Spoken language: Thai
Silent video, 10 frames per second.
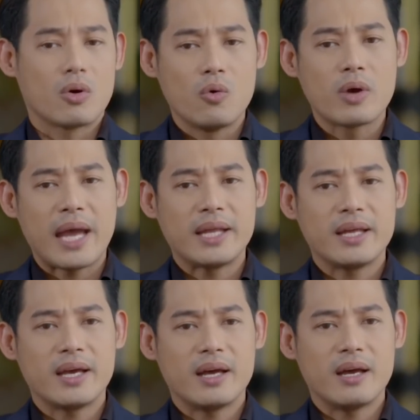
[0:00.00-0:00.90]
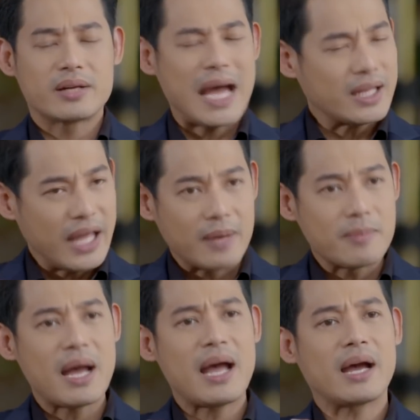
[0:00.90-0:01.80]
ครูแกเนี่ยรักเด็ก
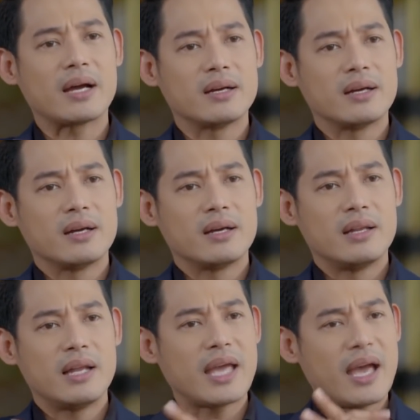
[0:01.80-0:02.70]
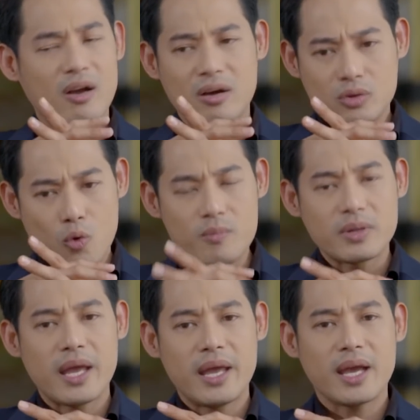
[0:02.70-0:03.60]
มาก และแกก็ทุ่ม
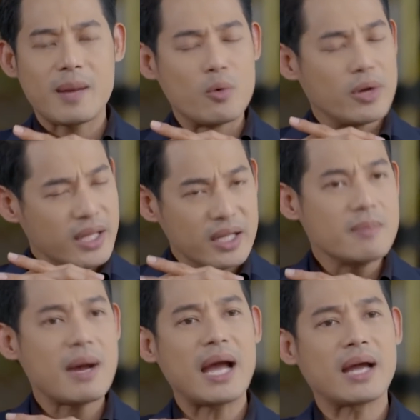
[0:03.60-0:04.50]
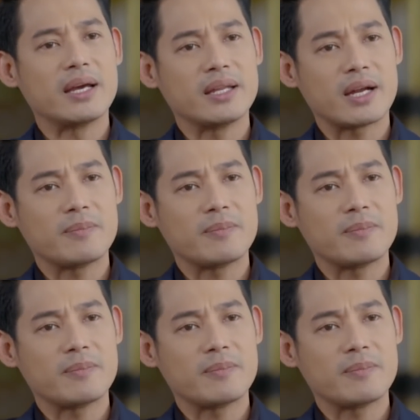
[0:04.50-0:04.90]
เทให้กับมูลนิธินี้มากเลยนะค